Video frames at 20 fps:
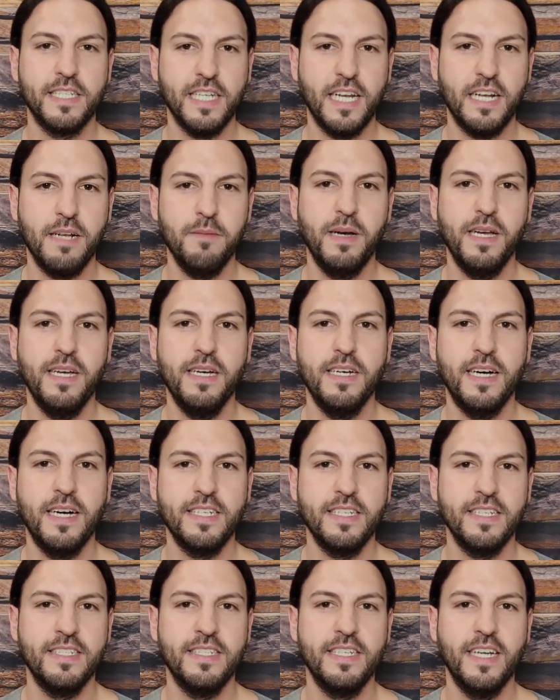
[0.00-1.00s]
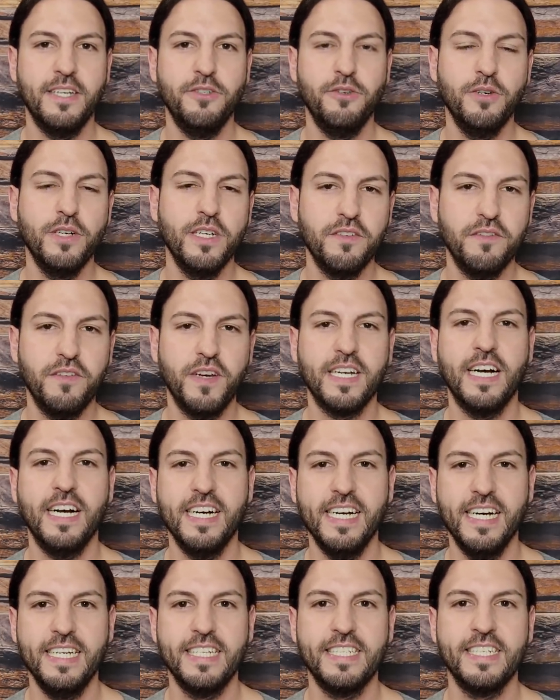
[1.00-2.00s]
Sattelmeier hat in der jüngeren
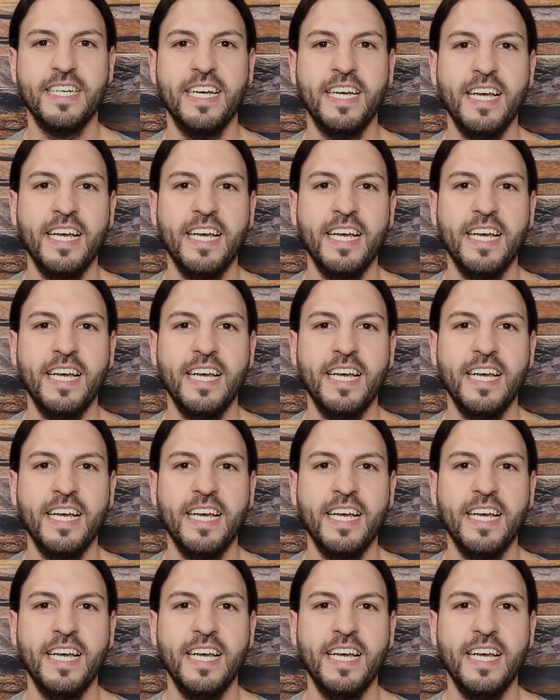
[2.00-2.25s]
Vergangenheit